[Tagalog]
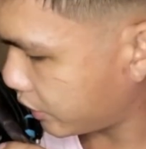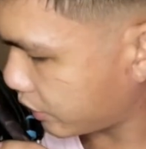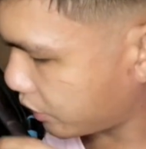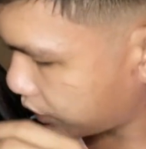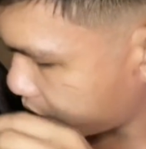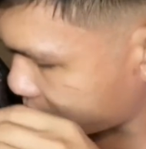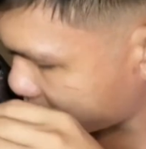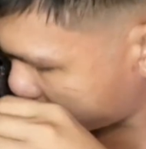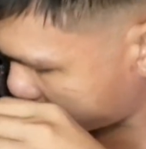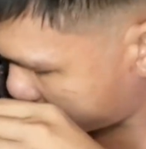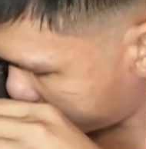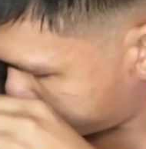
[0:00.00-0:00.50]

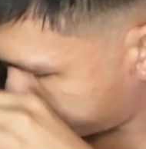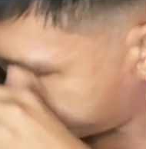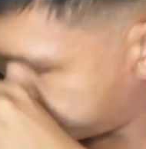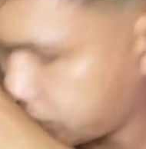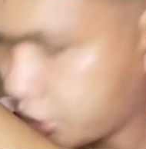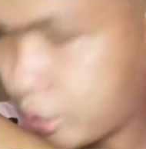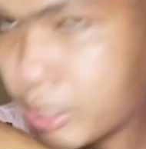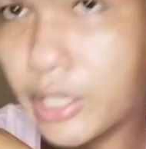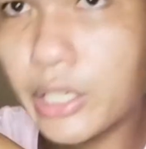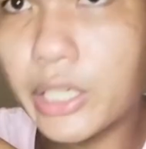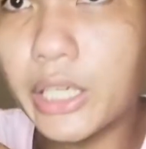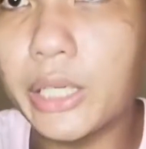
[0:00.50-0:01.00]
nilagyan ko
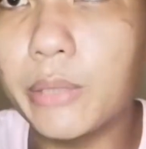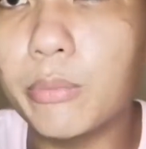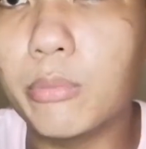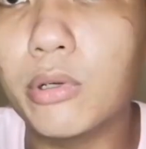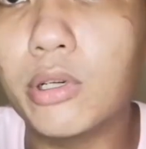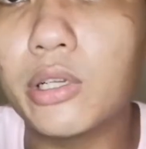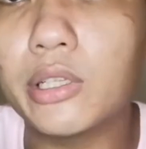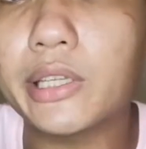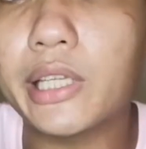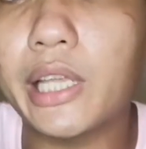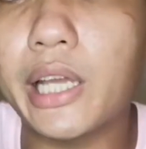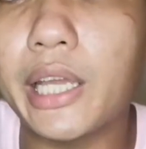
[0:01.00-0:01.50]
siya ng
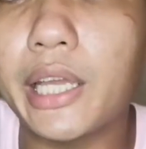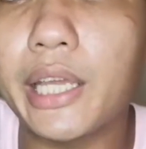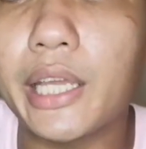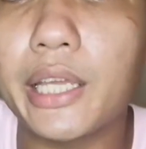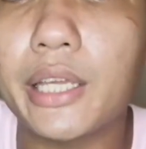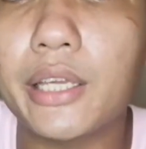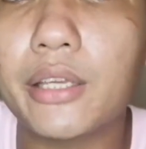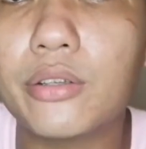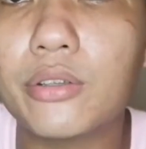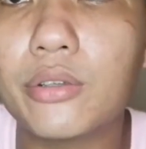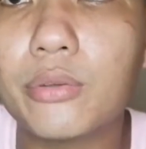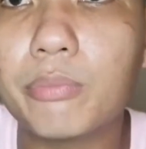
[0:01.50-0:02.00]
cable tie,
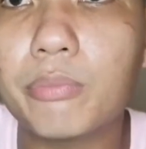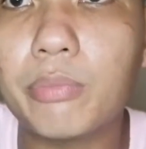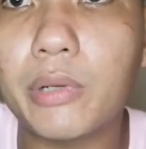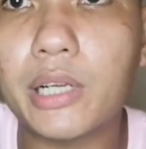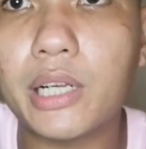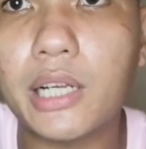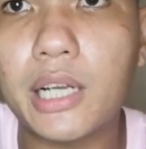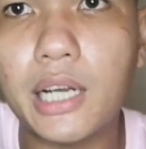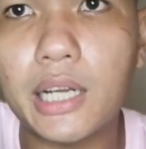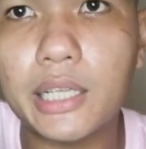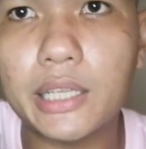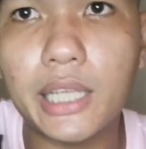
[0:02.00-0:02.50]
yung
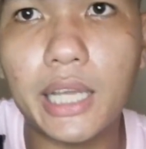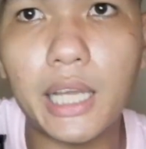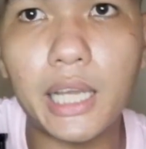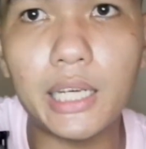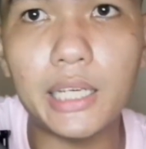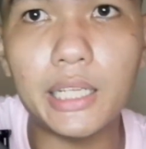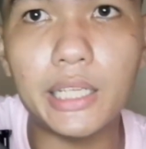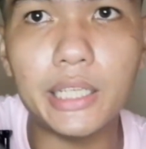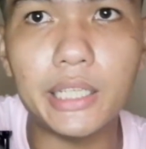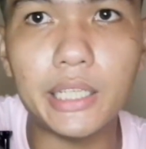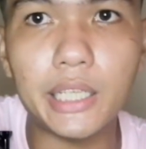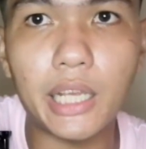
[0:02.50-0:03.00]

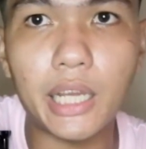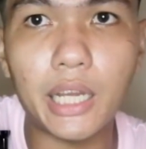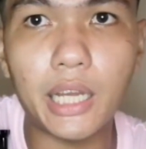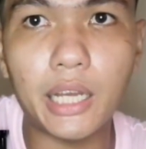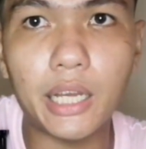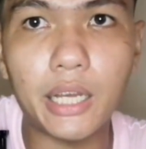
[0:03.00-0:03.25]
pagkakatali niya,